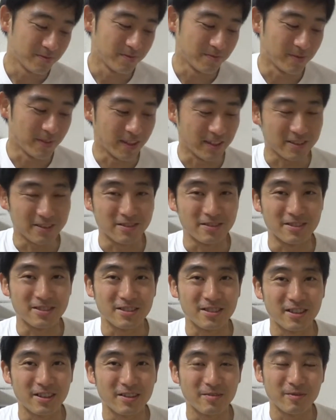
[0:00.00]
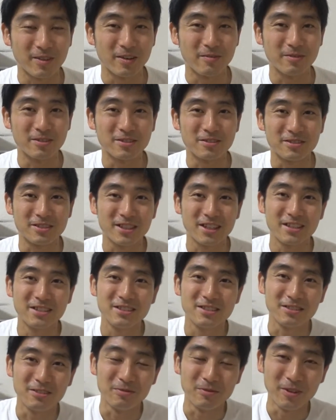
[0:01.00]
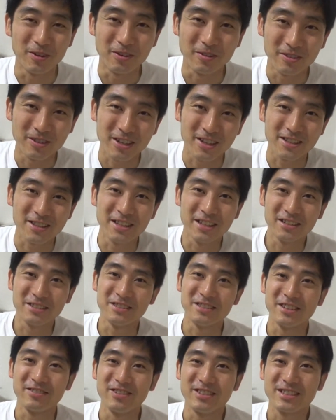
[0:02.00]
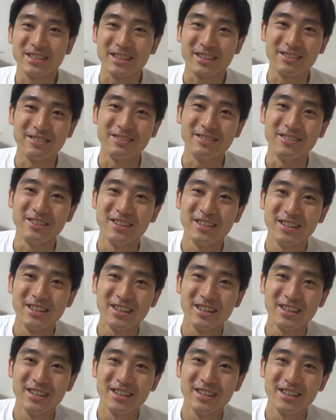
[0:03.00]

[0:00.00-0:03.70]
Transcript: うんまあそうですねまあもちろん炭治郎も活躍してましたけど